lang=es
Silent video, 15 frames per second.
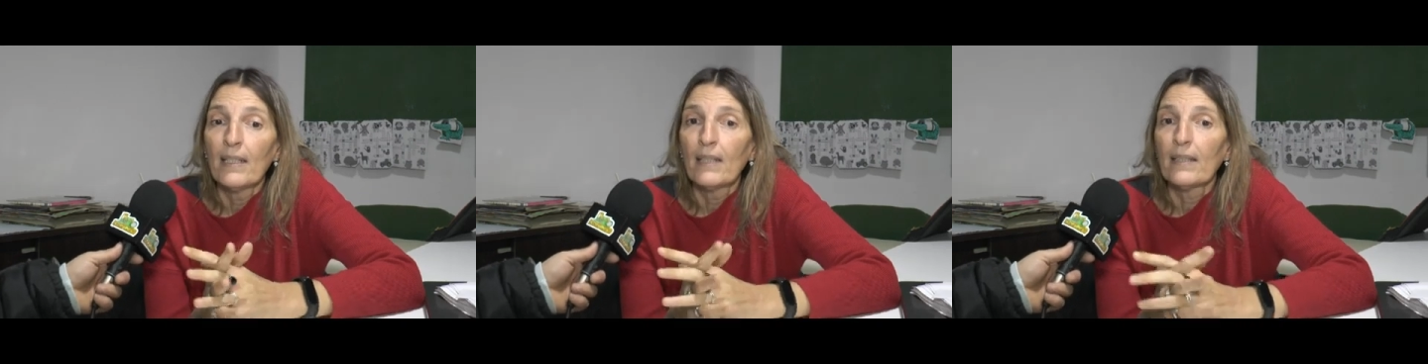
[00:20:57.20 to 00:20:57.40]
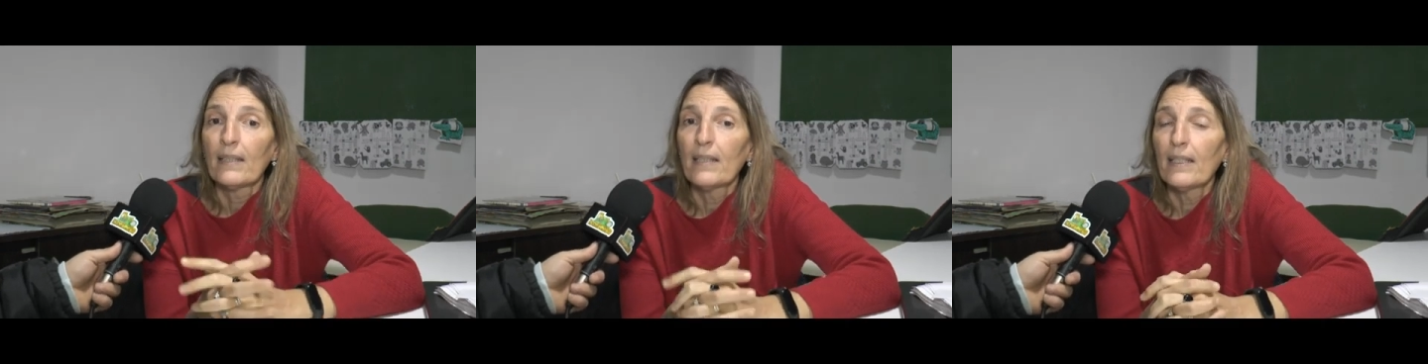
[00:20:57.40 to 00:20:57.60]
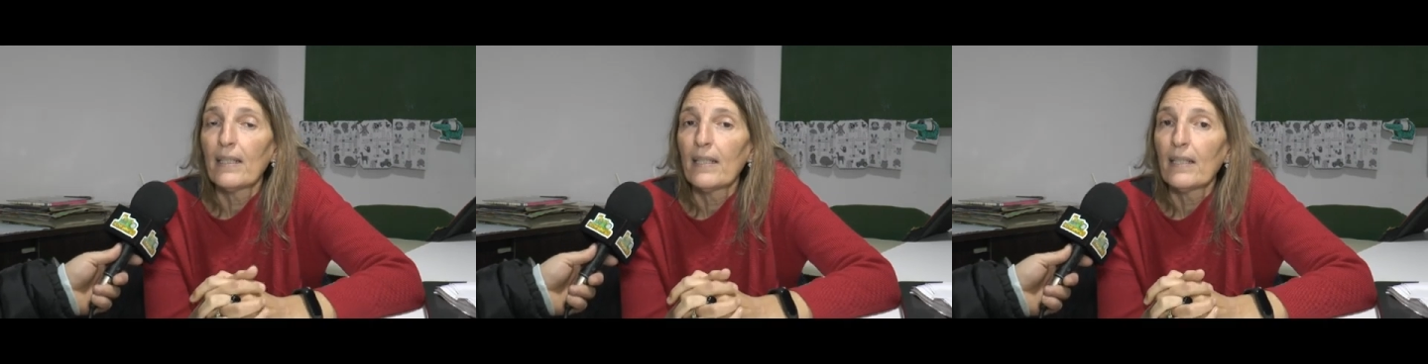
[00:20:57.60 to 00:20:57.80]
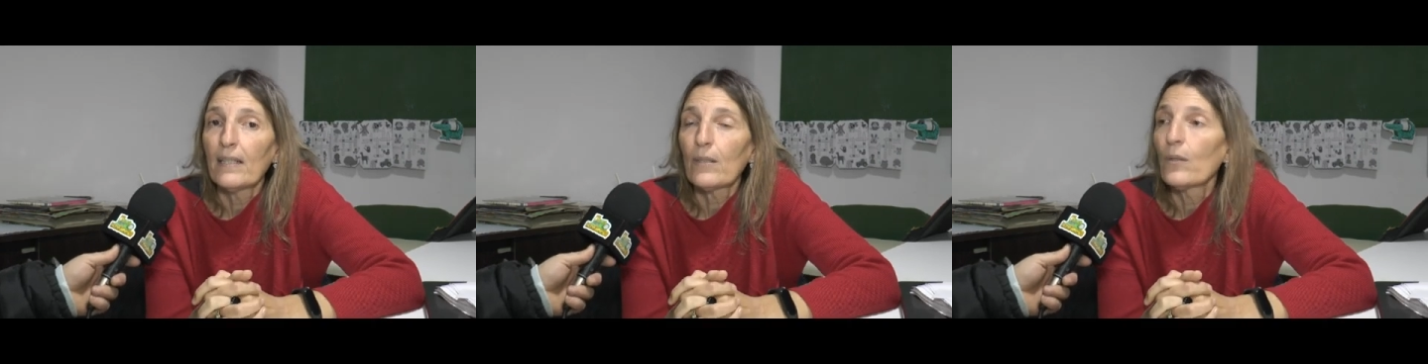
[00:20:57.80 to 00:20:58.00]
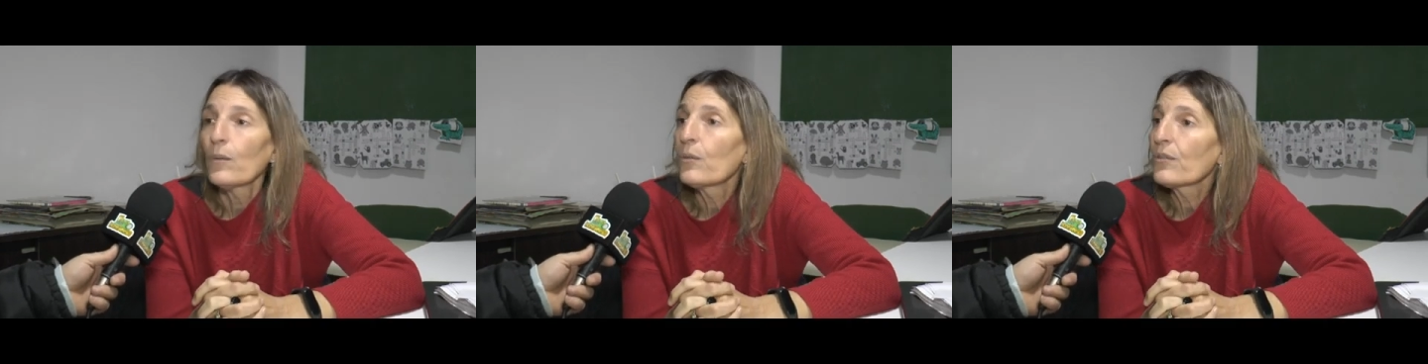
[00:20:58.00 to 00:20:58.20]
del
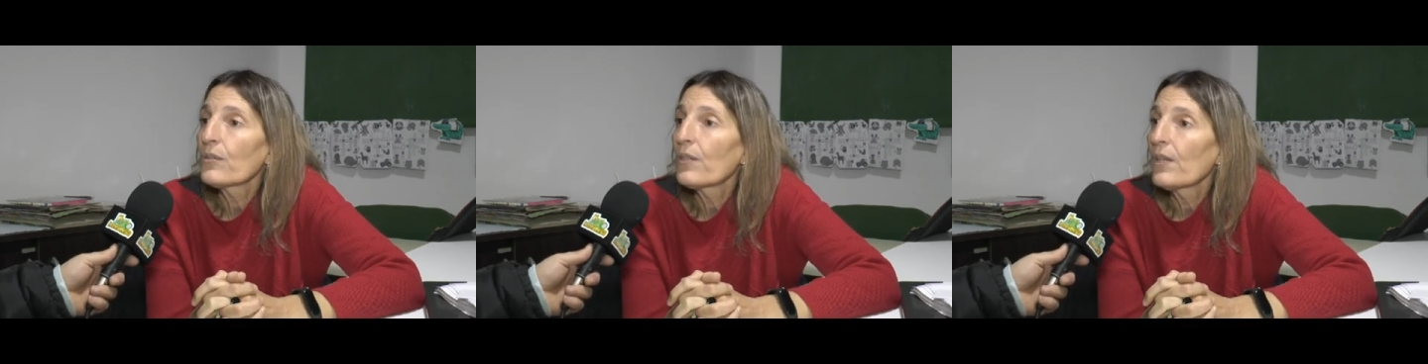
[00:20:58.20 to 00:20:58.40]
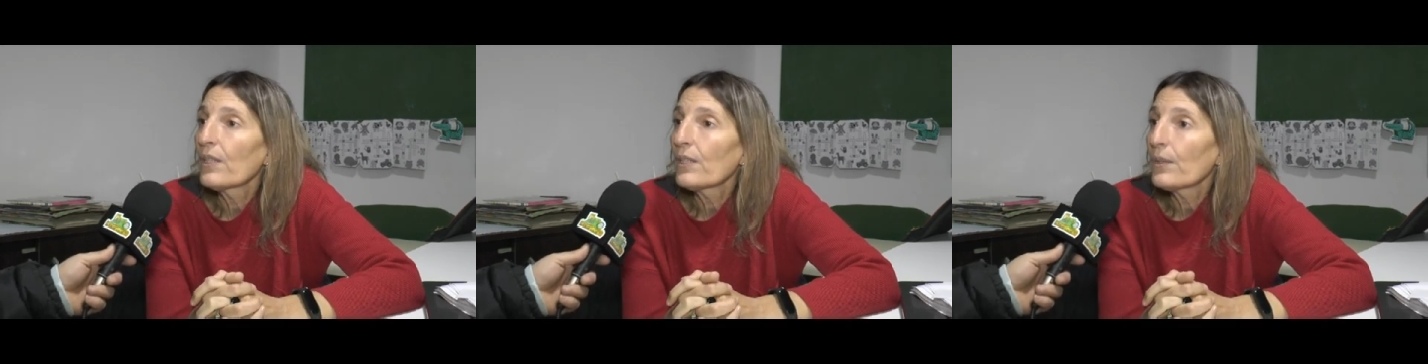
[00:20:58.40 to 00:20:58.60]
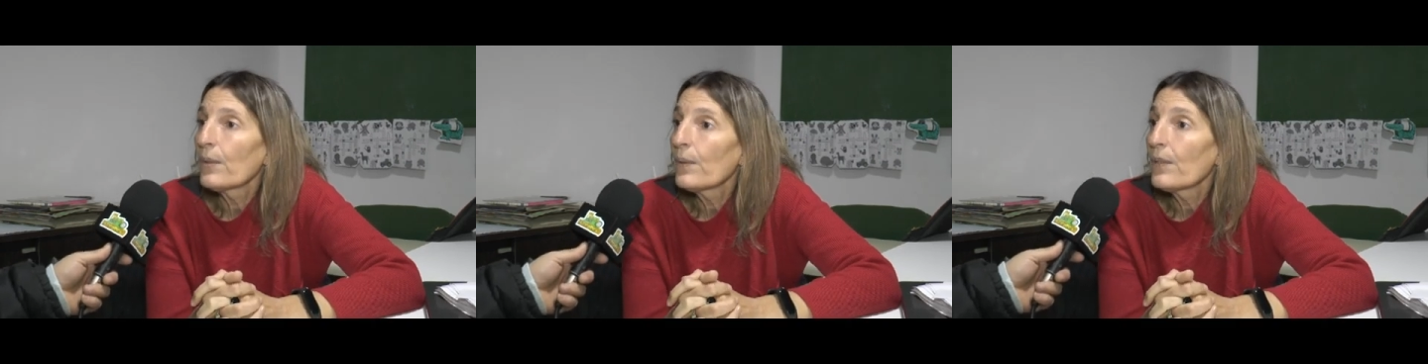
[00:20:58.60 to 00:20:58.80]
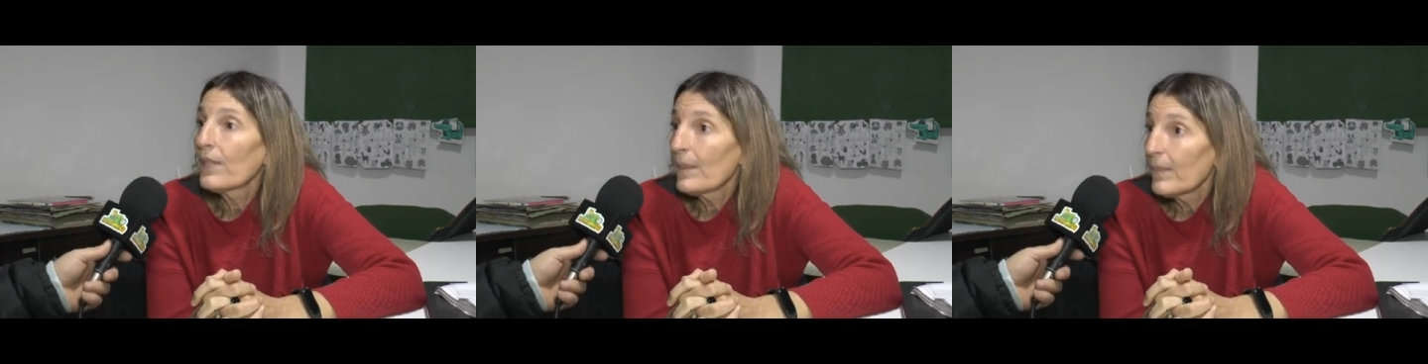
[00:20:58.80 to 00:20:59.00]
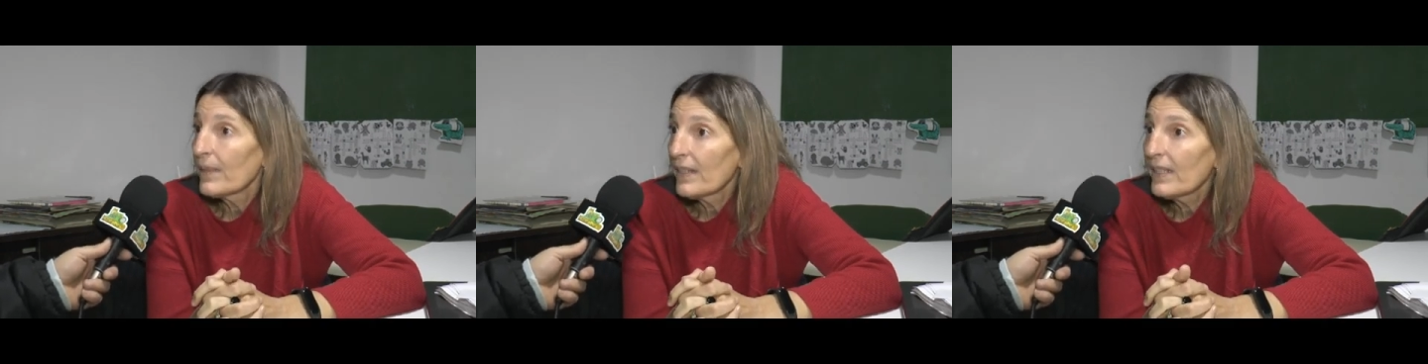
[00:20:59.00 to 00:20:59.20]
concurso del Club
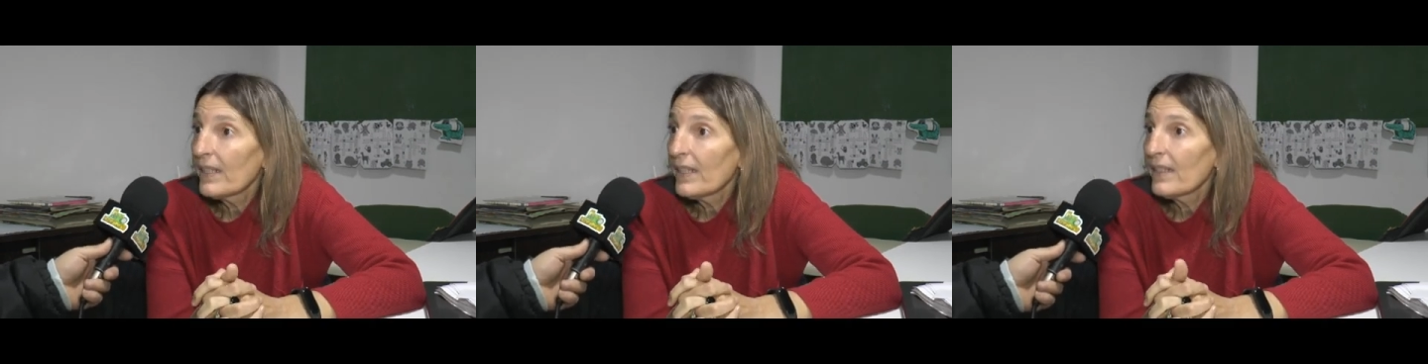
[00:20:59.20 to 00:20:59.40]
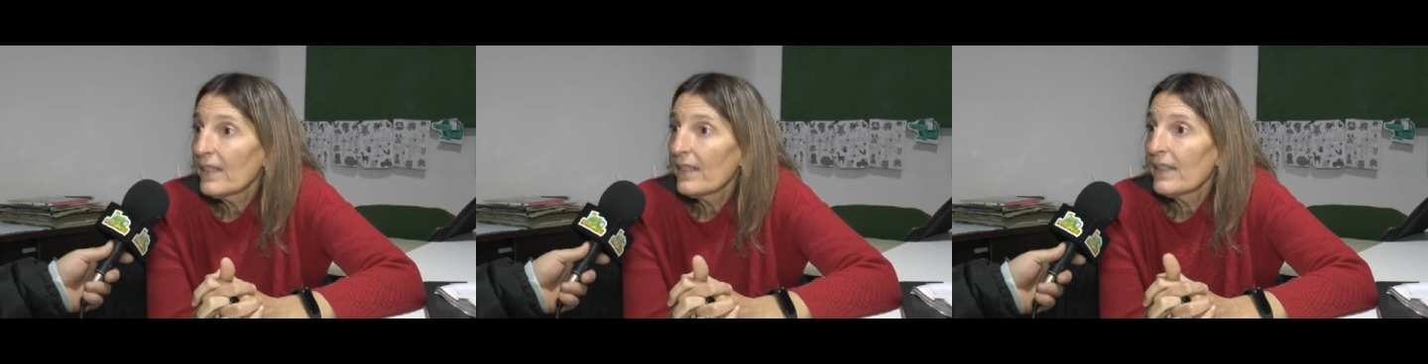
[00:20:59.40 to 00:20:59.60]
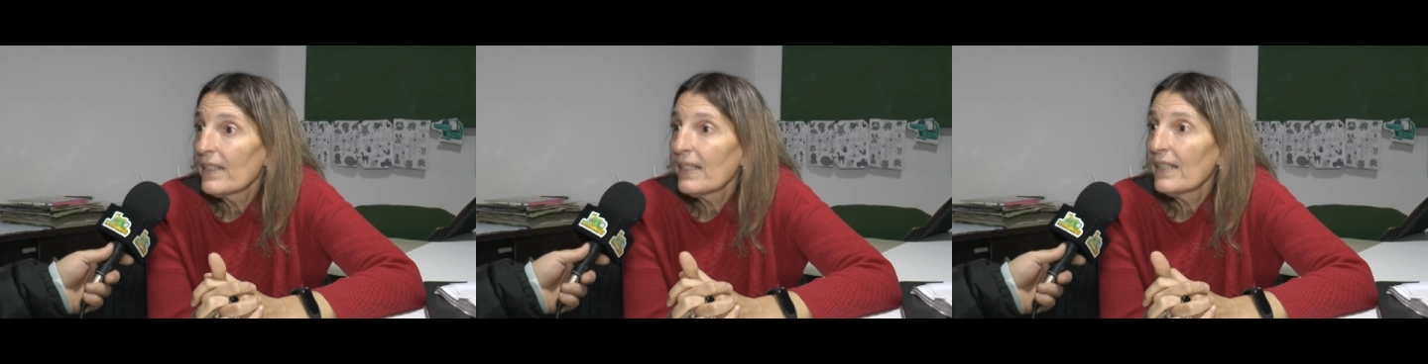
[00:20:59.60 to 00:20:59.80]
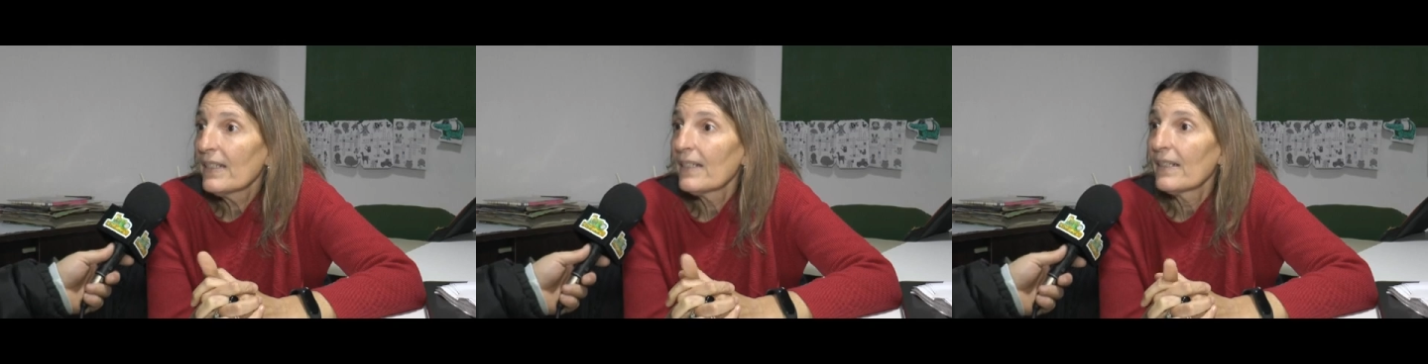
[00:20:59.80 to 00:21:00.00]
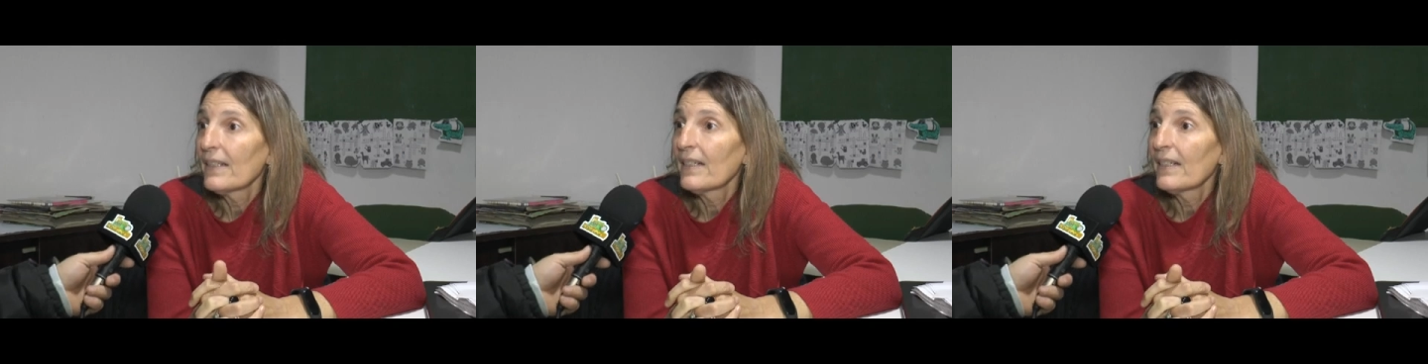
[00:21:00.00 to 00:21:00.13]
Independiente,